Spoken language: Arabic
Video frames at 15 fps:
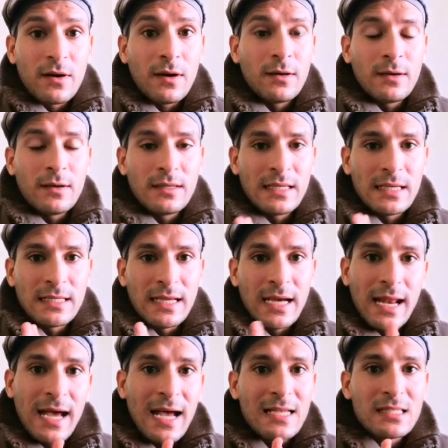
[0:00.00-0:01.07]
آه، يعني
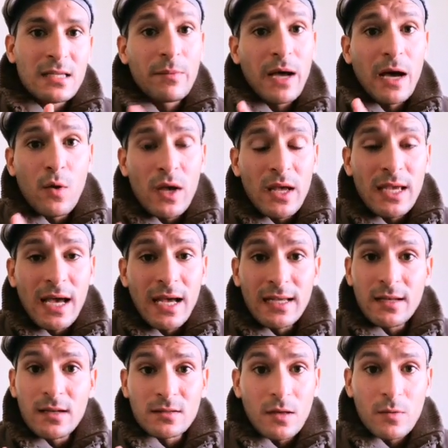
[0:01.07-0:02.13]
على حسب او هي
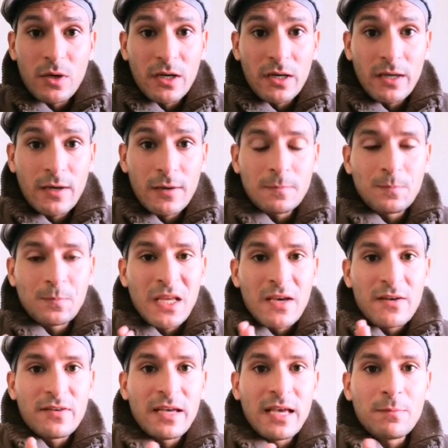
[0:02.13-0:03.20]
حنه طبيعيه
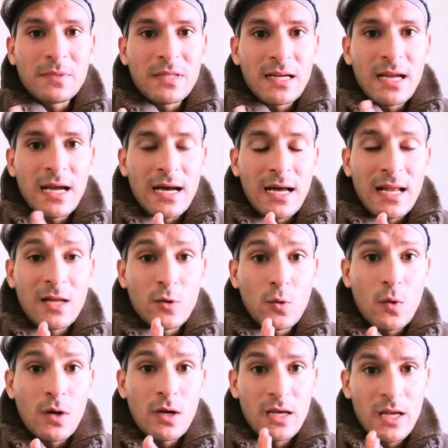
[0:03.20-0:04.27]
فهي بترجع على
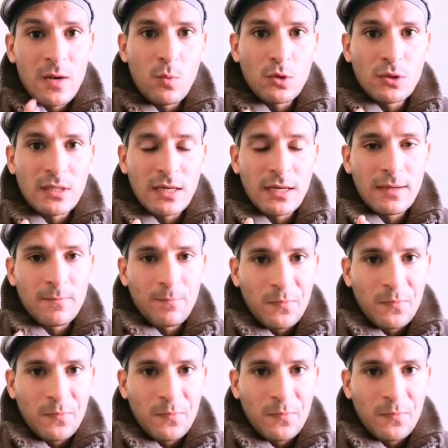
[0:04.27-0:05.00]
نوع المنتج